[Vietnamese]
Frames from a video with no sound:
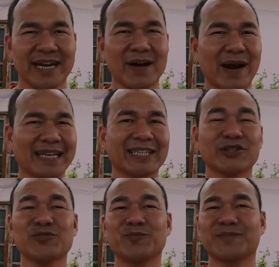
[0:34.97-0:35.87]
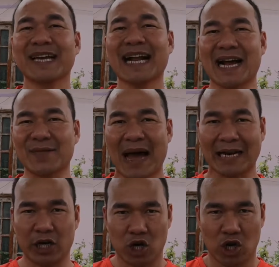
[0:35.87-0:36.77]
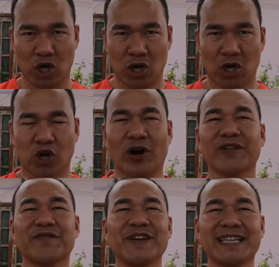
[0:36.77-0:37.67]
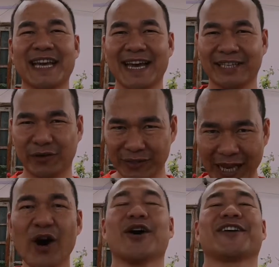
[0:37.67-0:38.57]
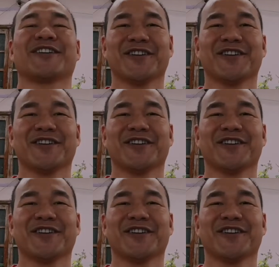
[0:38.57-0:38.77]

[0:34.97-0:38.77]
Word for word: Điều này sẽ giúp tất cả các bạn có được vị thế trong xã hội,